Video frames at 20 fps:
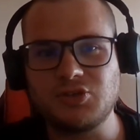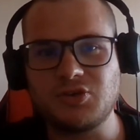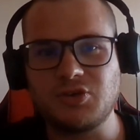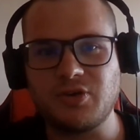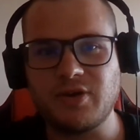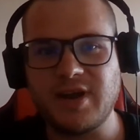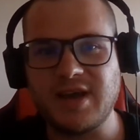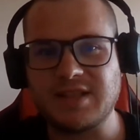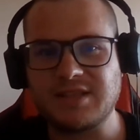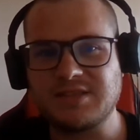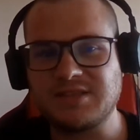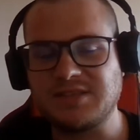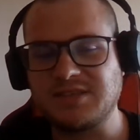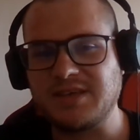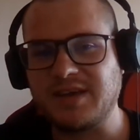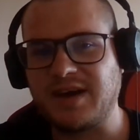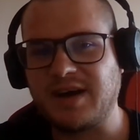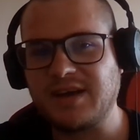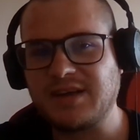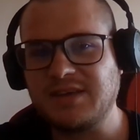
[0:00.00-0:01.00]
Colette
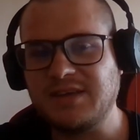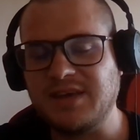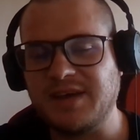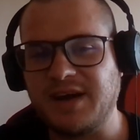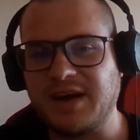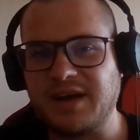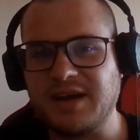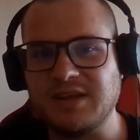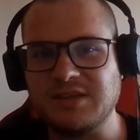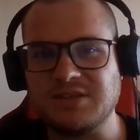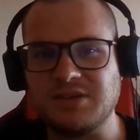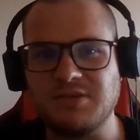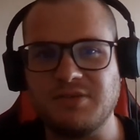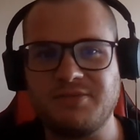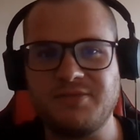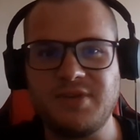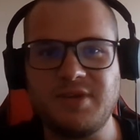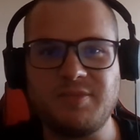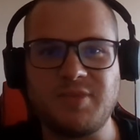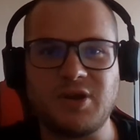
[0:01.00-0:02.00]
Serra qui a réalisé le
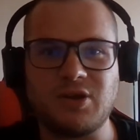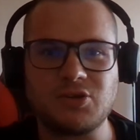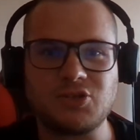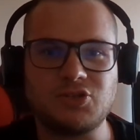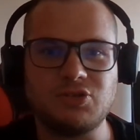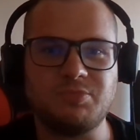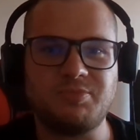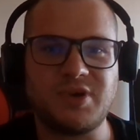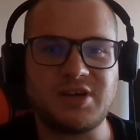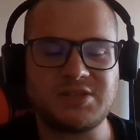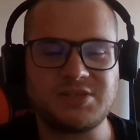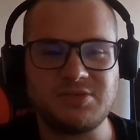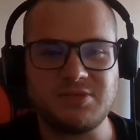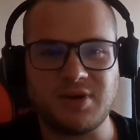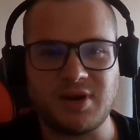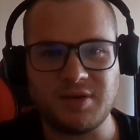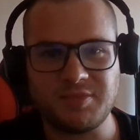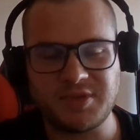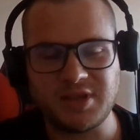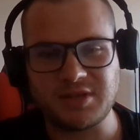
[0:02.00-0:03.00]
film. Alors je suis pas
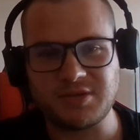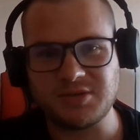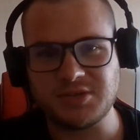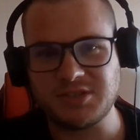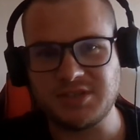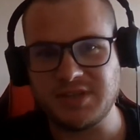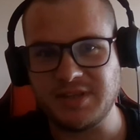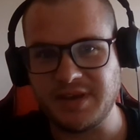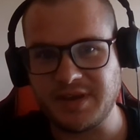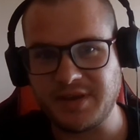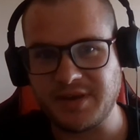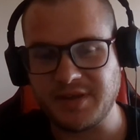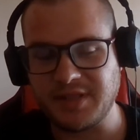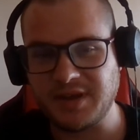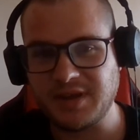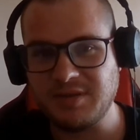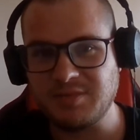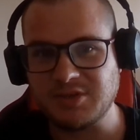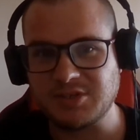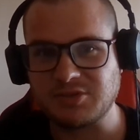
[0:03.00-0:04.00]
sûr, hein. peut-être que je dis des
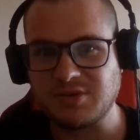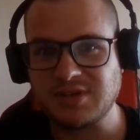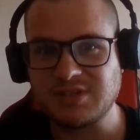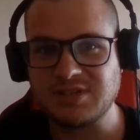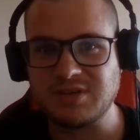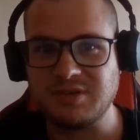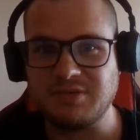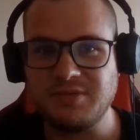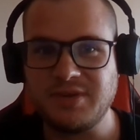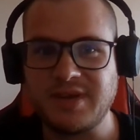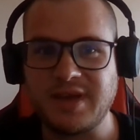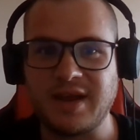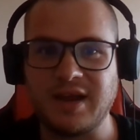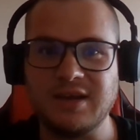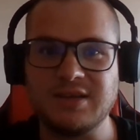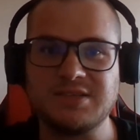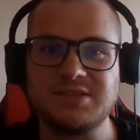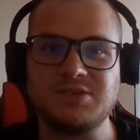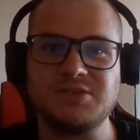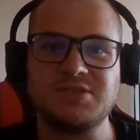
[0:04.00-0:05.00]
conneries, mais je crois que c'est lui qui a
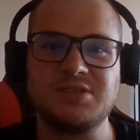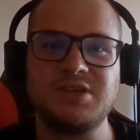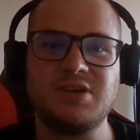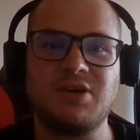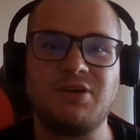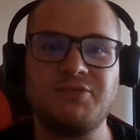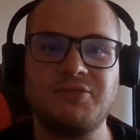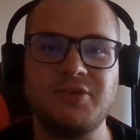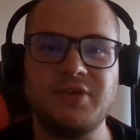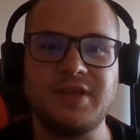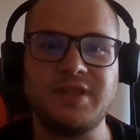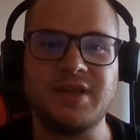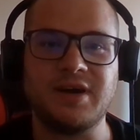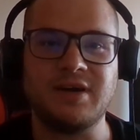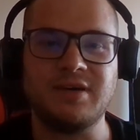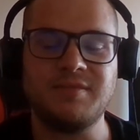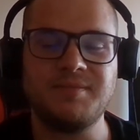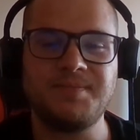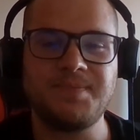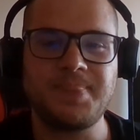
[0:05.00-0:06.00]
réalisé aussi l'orphelinat.
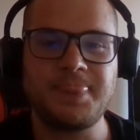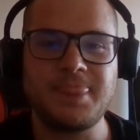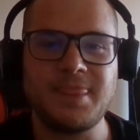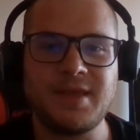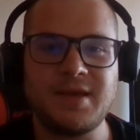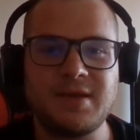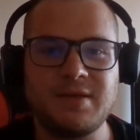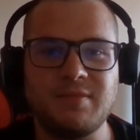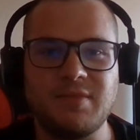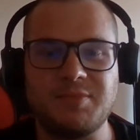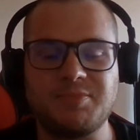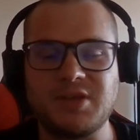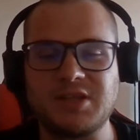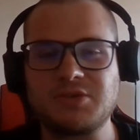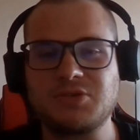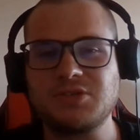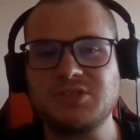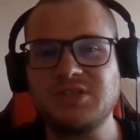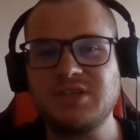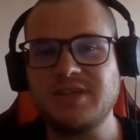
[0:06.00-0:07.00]
Mais
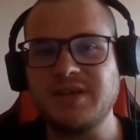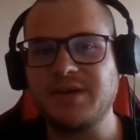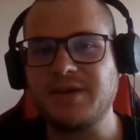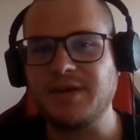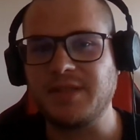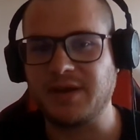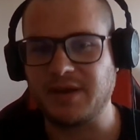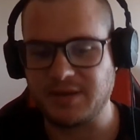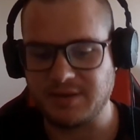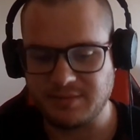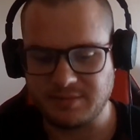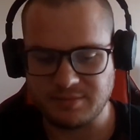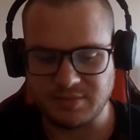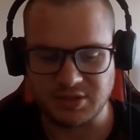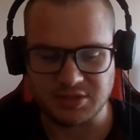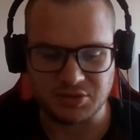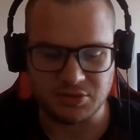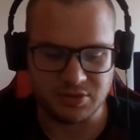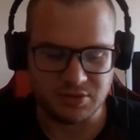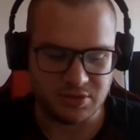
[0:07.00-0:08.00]
peut-être que je dis des conneries,
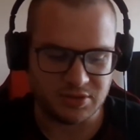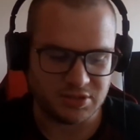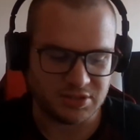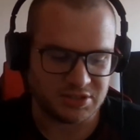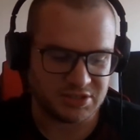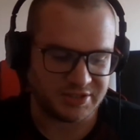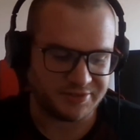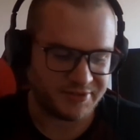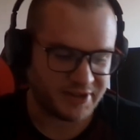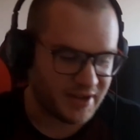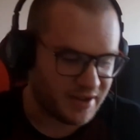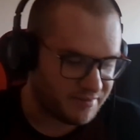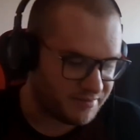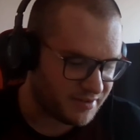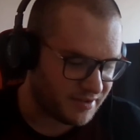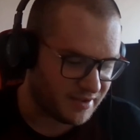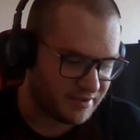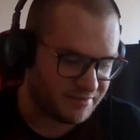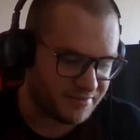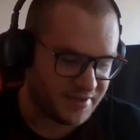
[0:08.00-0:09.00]
parce que j'ai rien
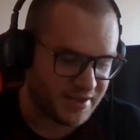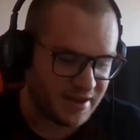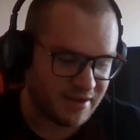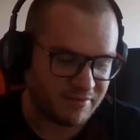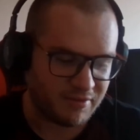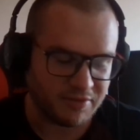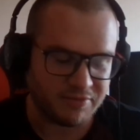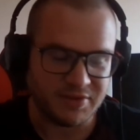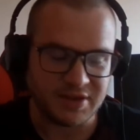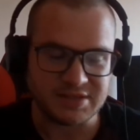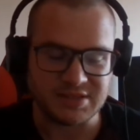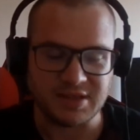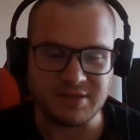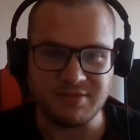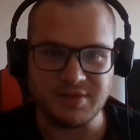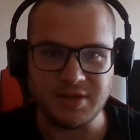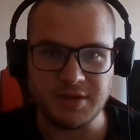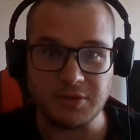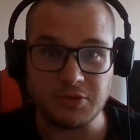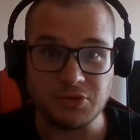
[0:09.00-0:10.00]
vérifié avant de faire cette
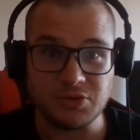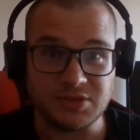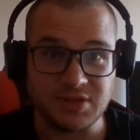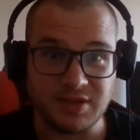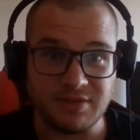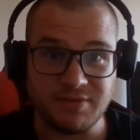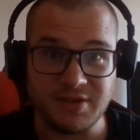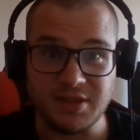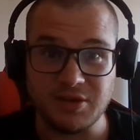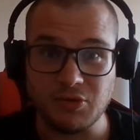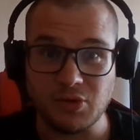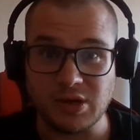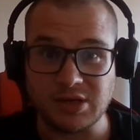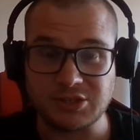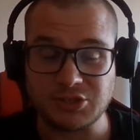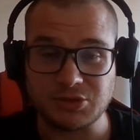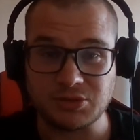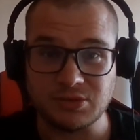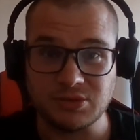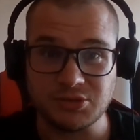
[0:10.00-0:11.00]
vidéo. C'est une vidéo à
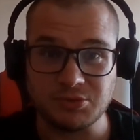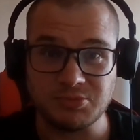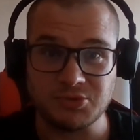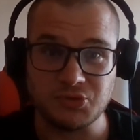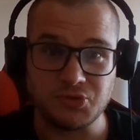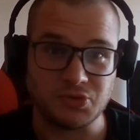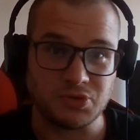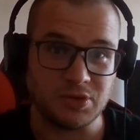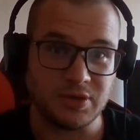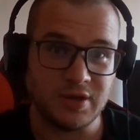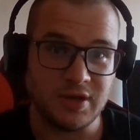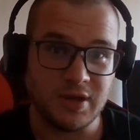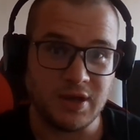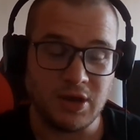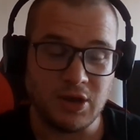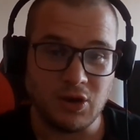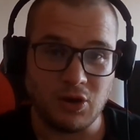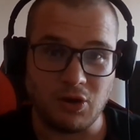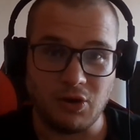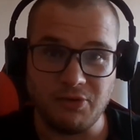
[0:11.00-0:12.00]
chaud, je me suis
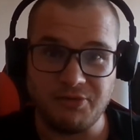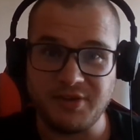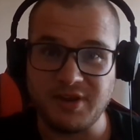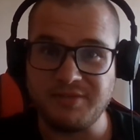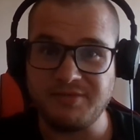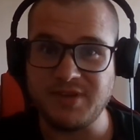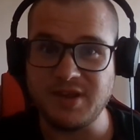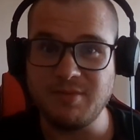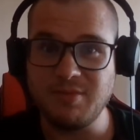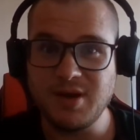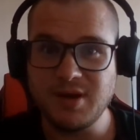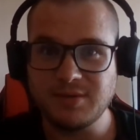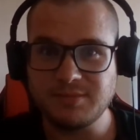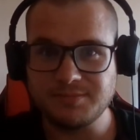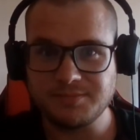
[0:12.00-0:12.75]
refait le film.